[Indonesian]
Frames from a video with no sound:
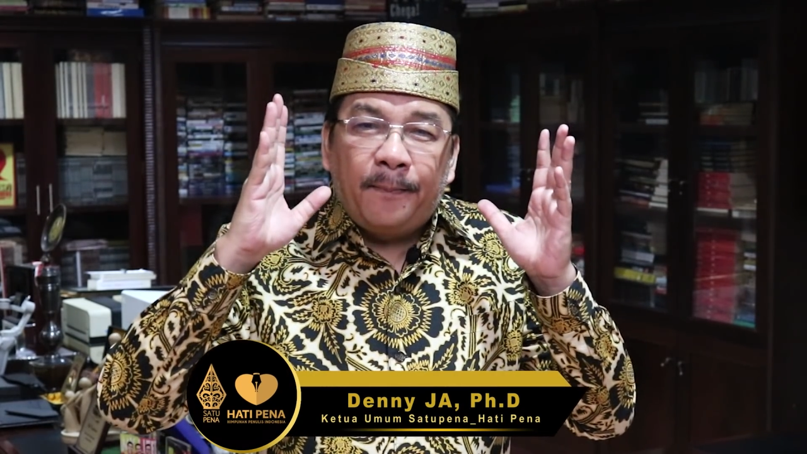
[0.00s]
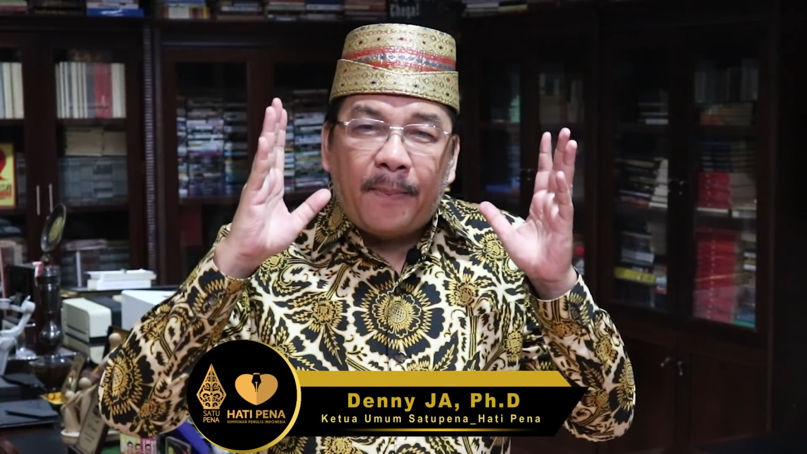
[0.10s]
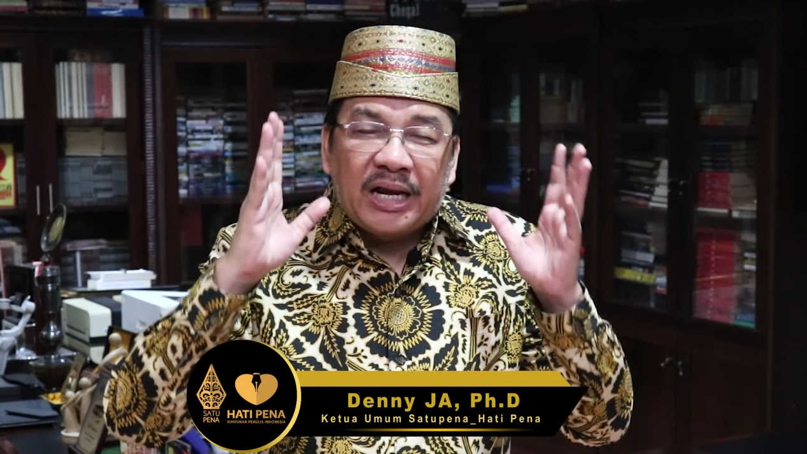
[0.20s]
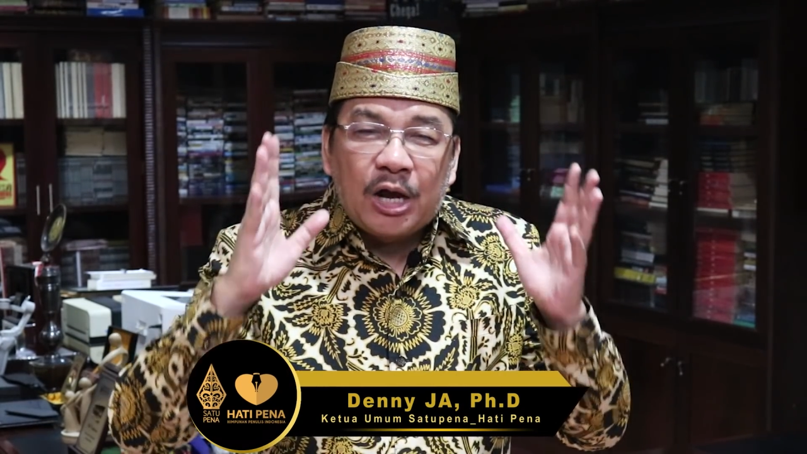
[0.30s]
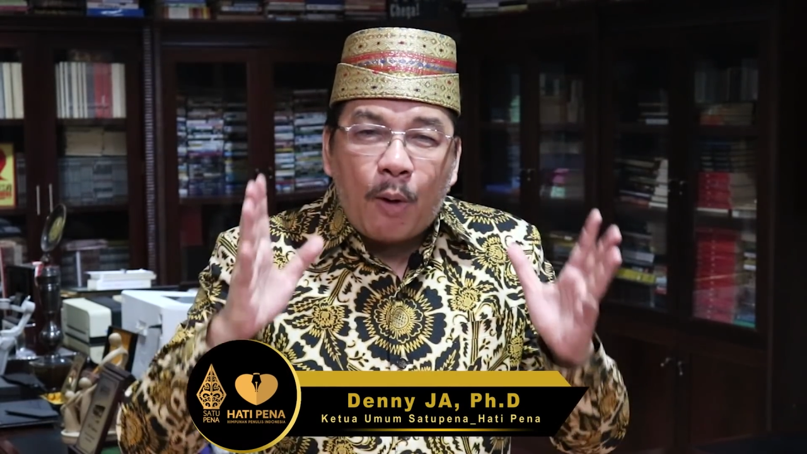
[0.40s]

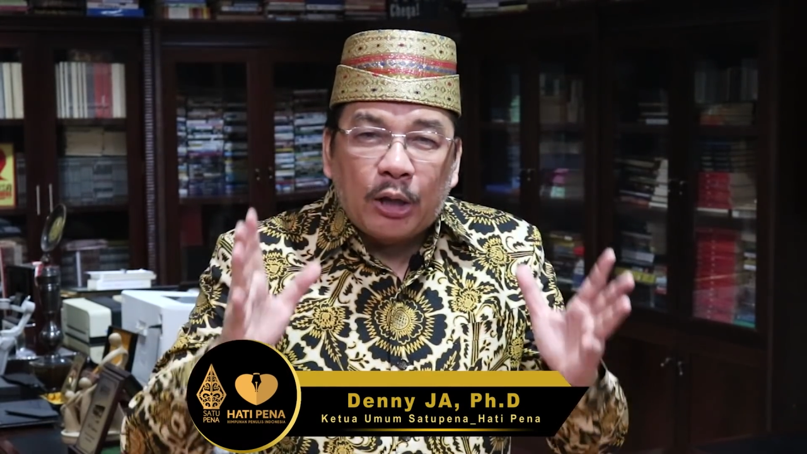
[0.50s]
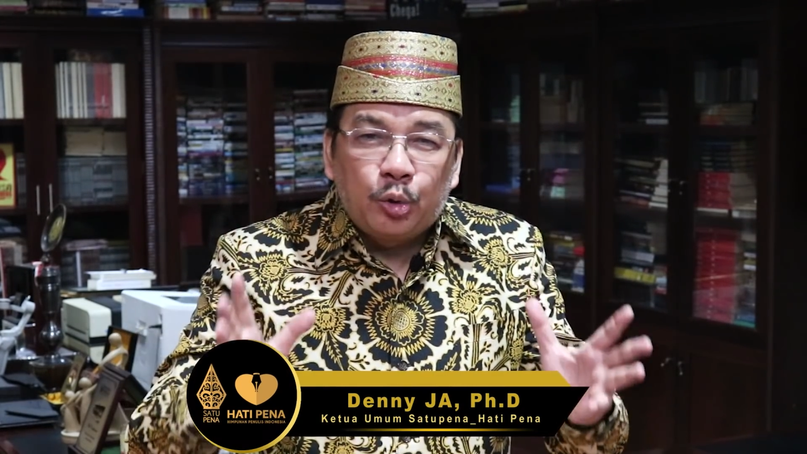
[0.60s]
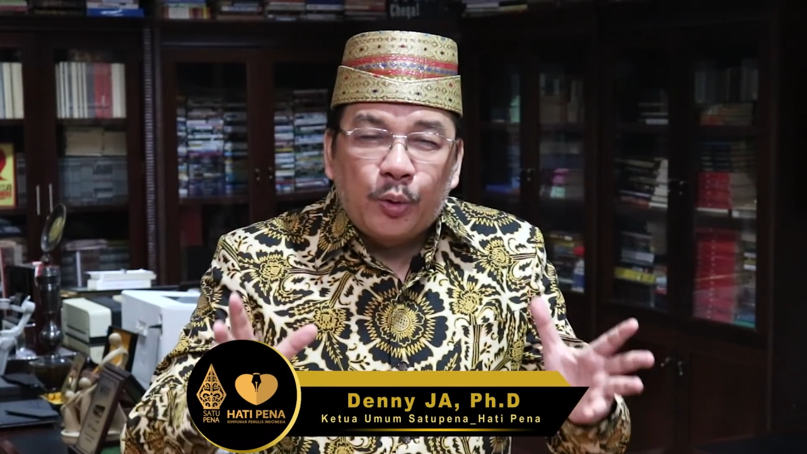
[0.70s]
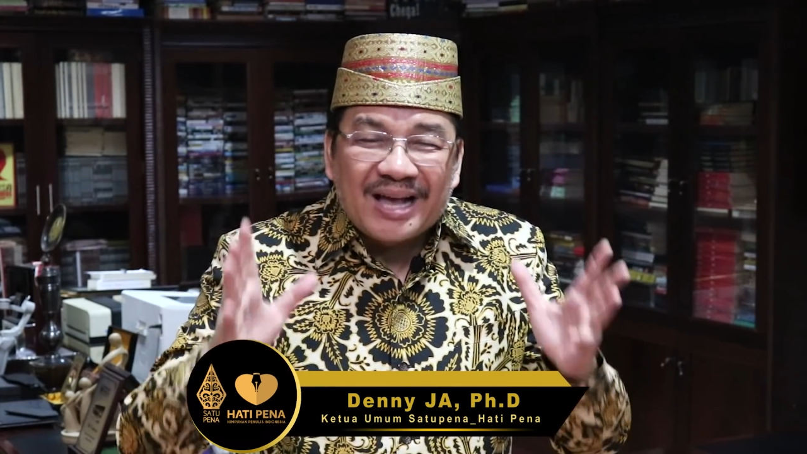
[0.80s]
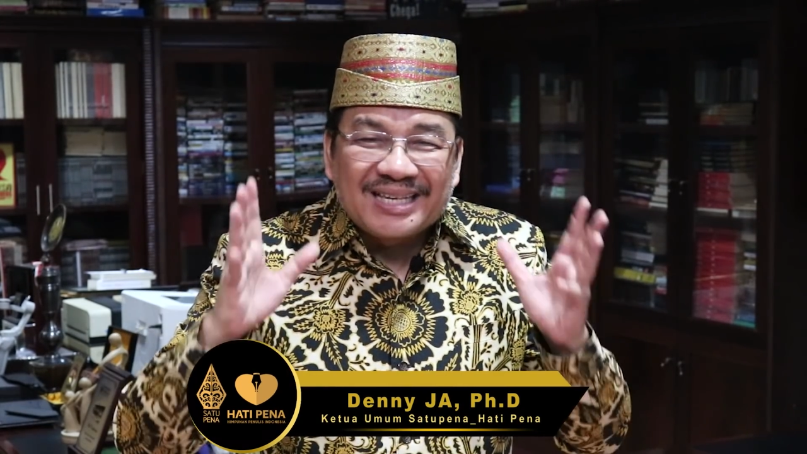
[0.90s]
pada
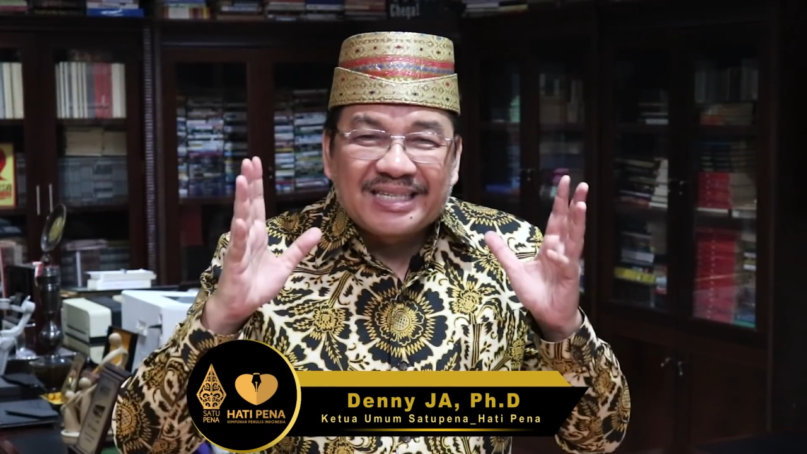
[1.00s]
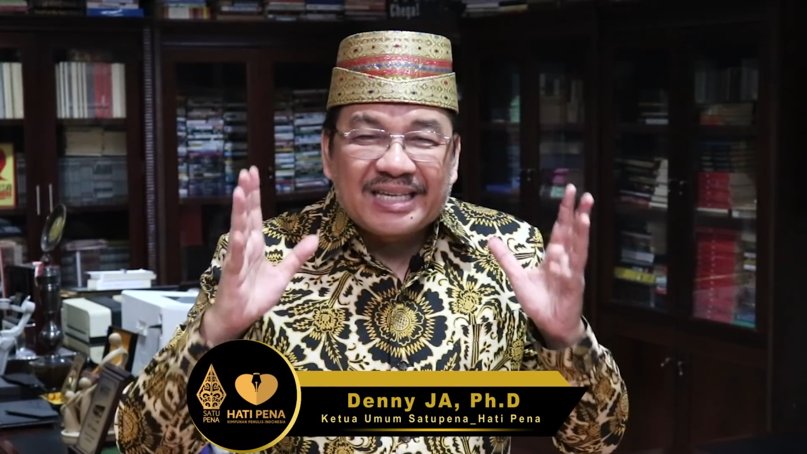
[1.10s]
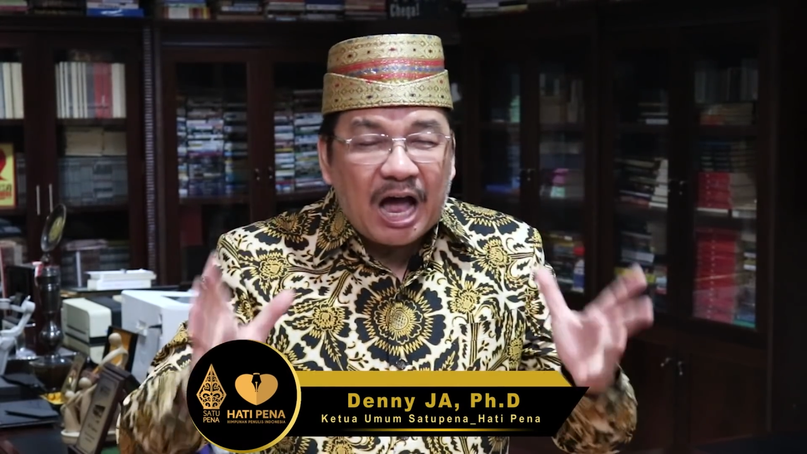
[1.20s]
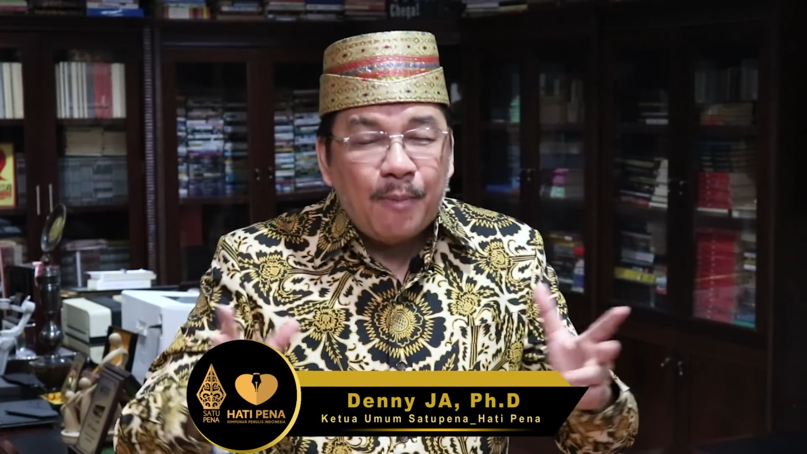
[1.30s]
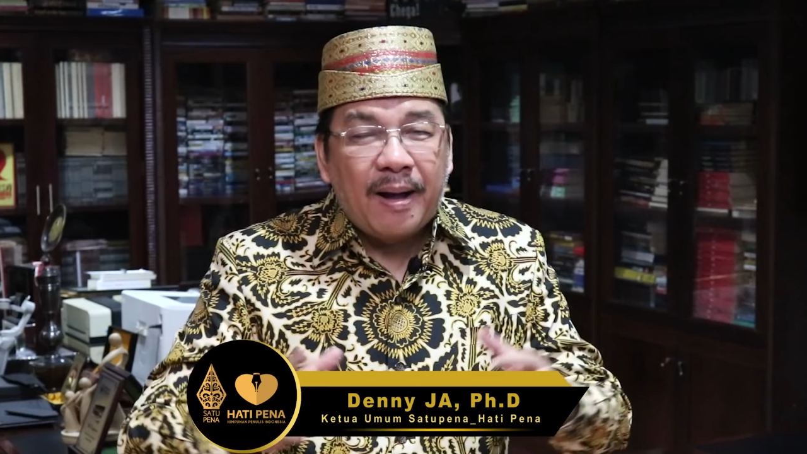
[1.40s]
waktu yang
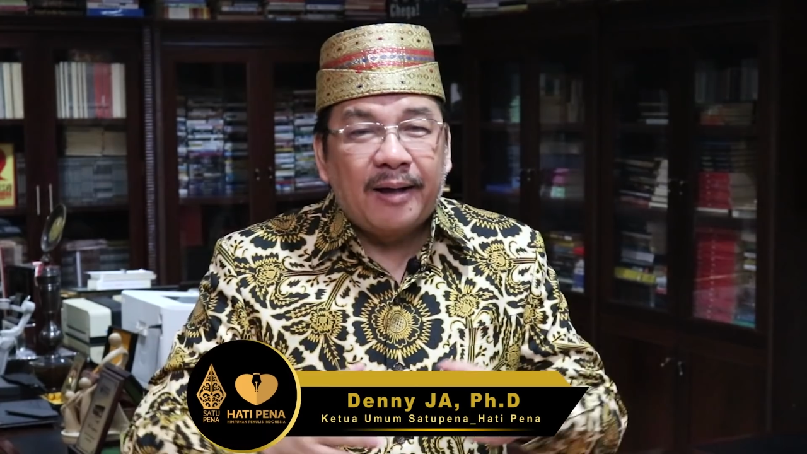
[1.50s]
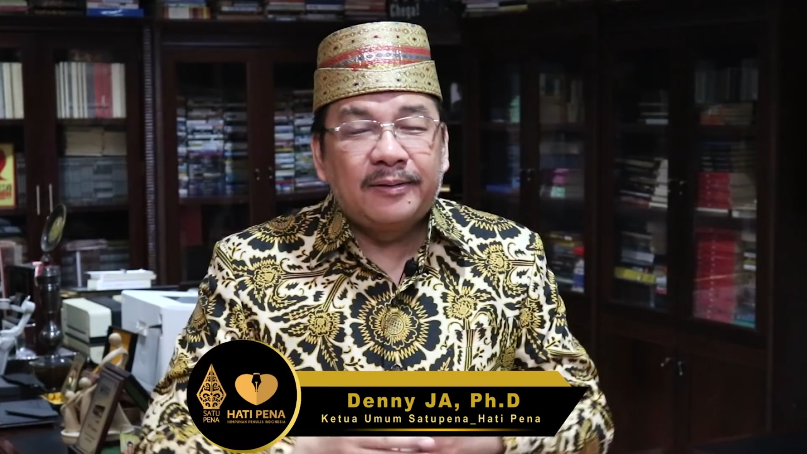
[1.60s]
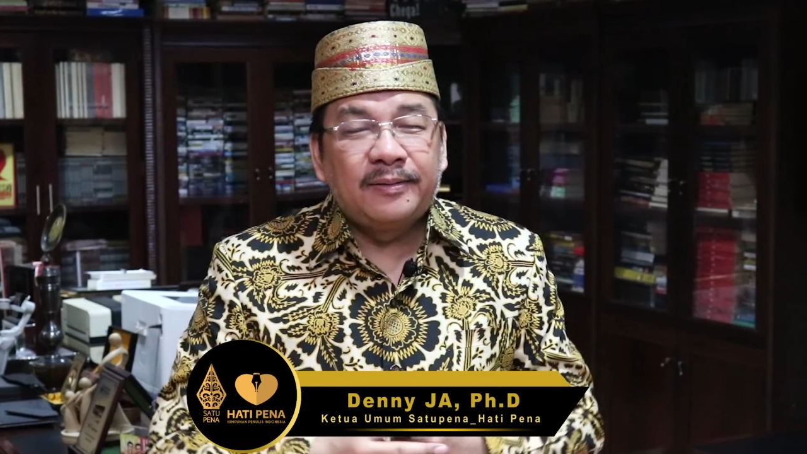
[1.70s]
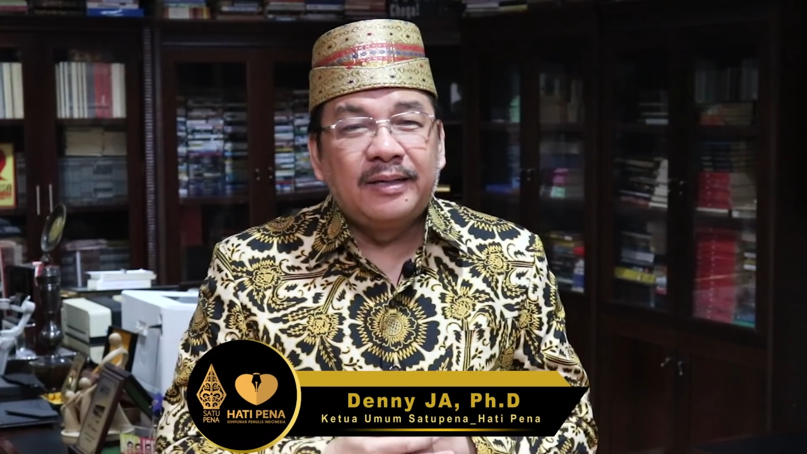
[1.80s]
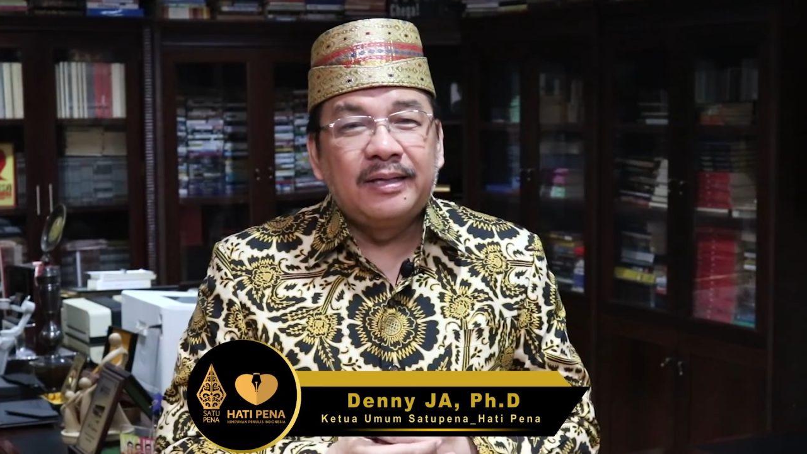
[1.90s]
sama